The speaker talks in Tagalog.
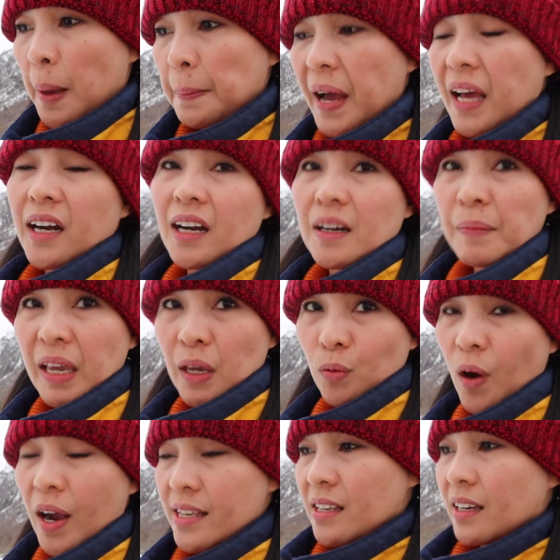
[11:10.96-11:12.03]
para
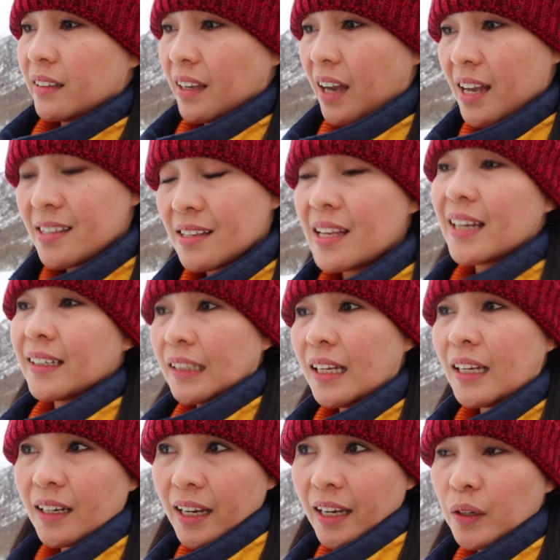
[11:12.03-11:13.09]
maiwasan ka. Sila
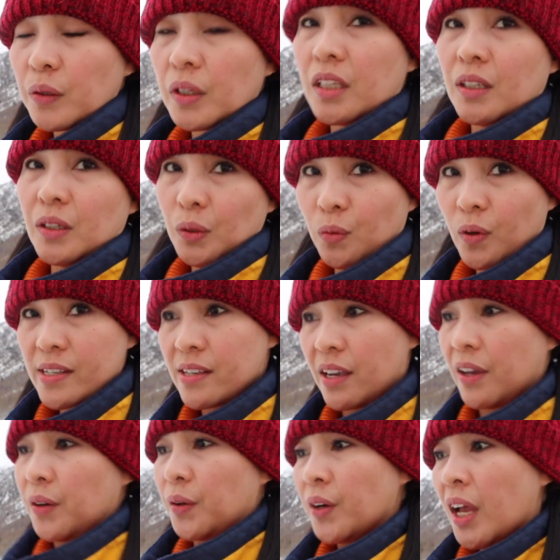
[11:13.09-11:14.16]
talaga yung iiwas
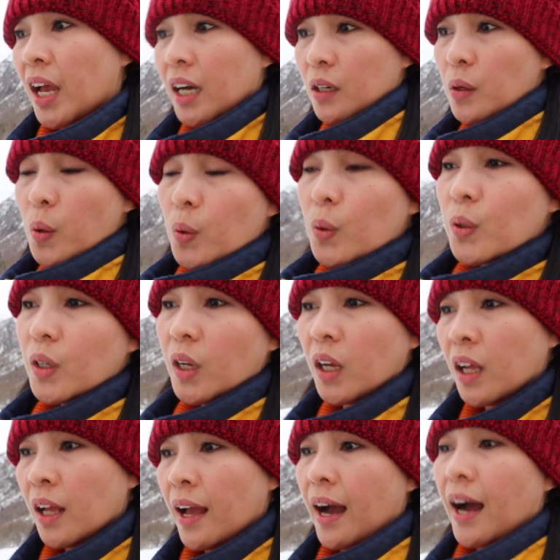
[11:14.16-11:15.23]
sa'yo. Kung
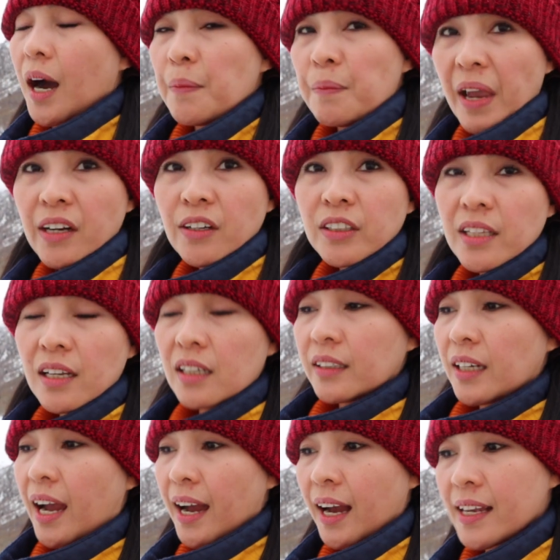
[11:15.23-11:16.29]
um, meron
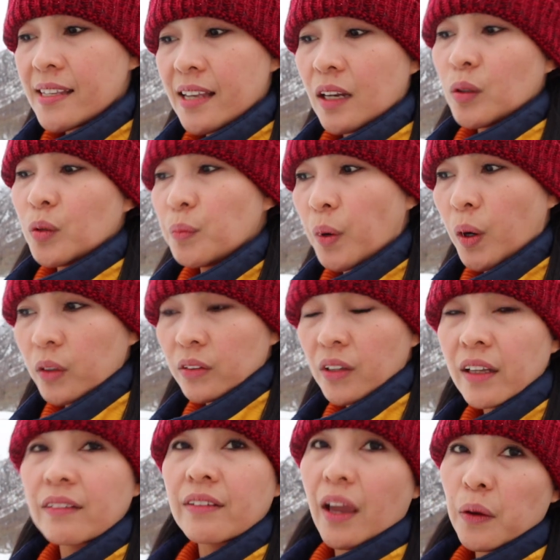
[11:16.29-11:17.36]
silang nakakasalubong,
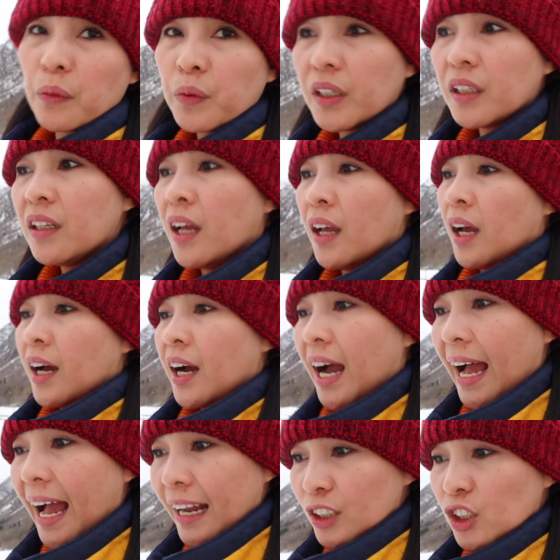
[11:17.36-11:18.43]
then they will
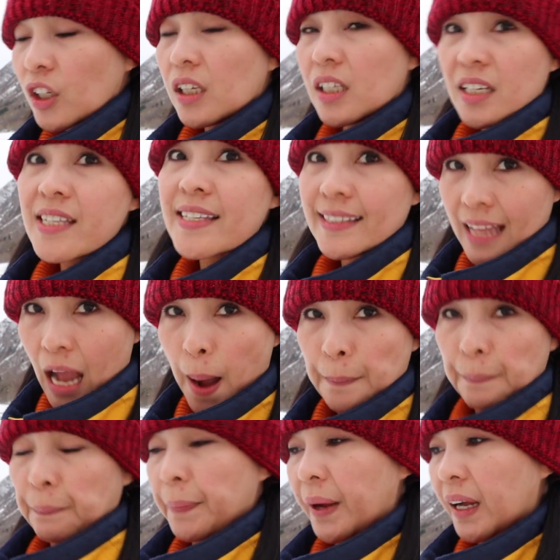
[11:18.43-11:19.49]
actually stop